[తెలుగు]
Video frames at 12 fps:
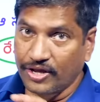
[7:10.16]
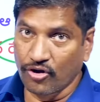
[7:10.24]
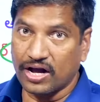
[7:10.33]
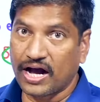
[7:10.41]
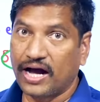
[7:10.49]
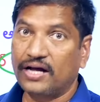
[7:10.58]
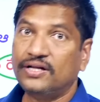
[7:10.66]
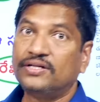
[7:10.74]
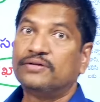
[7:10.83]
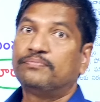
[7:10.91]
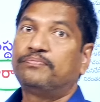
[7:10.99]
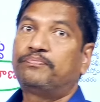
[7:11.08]
ఈ యొక్క
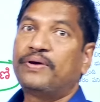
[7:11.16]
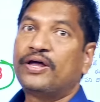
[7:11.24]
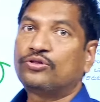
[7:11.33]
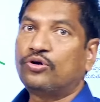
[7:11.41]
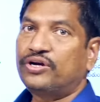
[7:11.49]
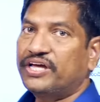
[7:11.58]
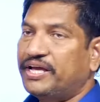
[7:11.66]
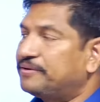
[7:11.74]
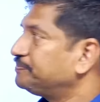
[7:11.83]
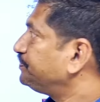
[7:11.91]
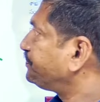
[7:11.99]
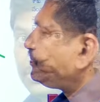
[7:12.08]
పేరుతోటి
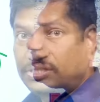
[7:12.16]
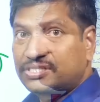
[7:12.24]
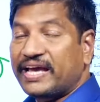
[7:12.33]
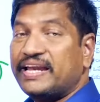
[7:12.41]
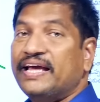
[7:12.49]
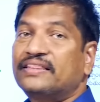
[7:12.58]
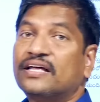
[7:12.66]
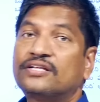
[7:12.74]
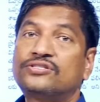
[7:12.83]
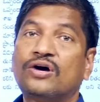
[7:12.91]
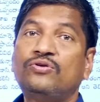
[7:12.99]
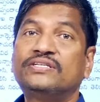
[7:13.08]
చేనేత
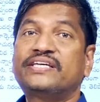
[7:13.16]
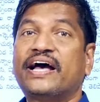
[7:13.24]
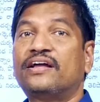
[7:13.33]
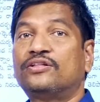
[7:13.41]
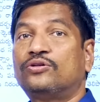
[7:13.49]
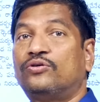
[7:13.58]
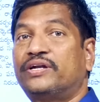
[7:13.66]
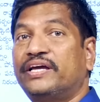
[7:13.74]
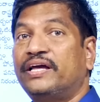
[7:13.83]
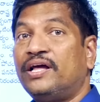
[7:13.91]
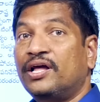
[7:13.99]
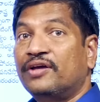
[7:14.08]
జౌలి శాఖలతోటి
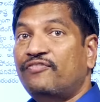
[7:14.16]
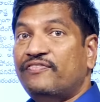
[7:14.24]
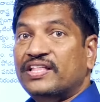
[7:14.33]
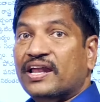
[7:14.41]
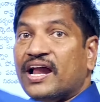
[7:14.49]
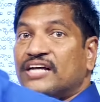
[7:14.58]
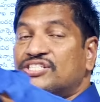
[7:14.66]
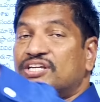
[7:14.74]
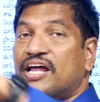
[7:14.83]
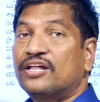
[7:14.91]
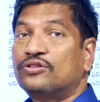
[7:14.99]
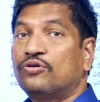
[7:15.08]
వివిధ
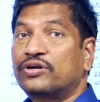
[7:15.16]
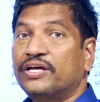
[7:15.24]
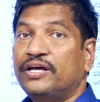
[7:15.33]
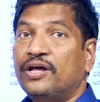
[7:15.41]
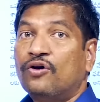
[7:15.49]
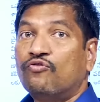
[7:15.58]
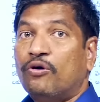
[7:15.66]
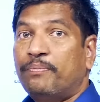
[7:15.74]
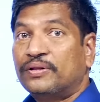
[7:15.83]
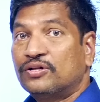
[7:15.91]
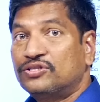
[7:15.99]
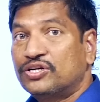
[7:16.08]
రాష్ట్రాలతోటి
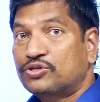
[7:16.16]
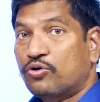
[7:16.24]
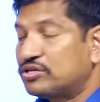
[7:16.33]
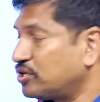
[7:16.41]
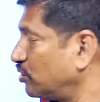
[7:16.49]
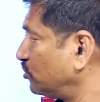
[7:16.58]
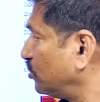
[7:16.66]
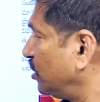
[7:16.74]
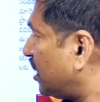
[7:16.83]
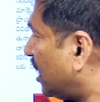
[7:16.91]
ఒప్పందం చేసుకోవడం జరుగుతుంది